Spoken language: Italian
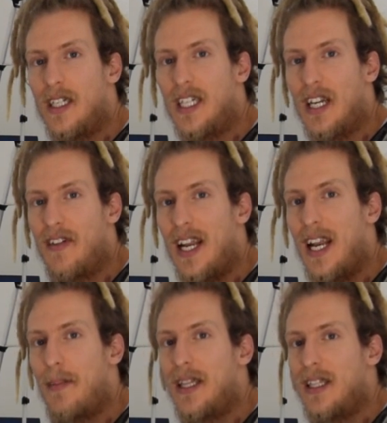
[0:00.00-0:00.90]
inseriva
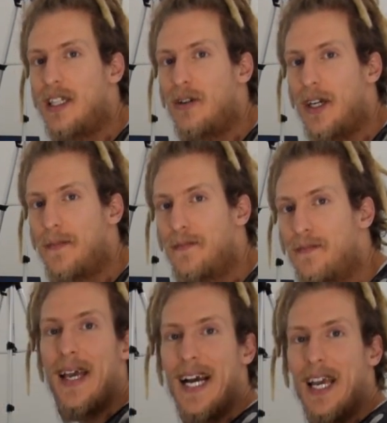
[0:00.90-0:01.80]
l'alimentazione.
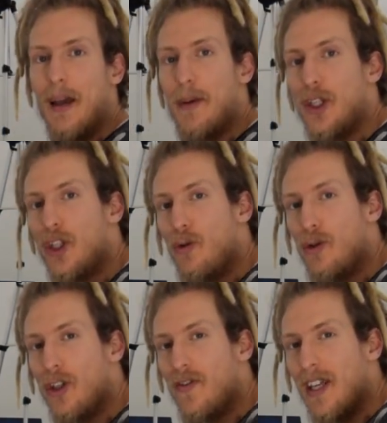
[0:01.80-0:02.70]
E anche per oggi è
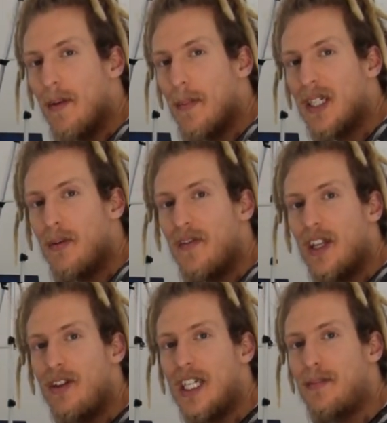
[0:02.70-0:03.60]
tutto, ci vediamo al prossimo
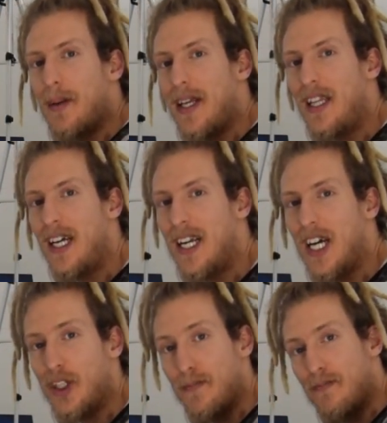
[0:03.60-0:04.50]
video di Esperimenti in
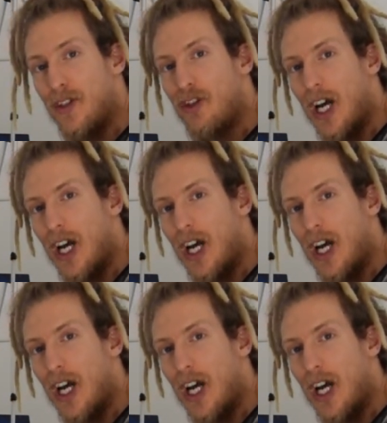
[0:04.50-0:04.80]
Garage. Ciao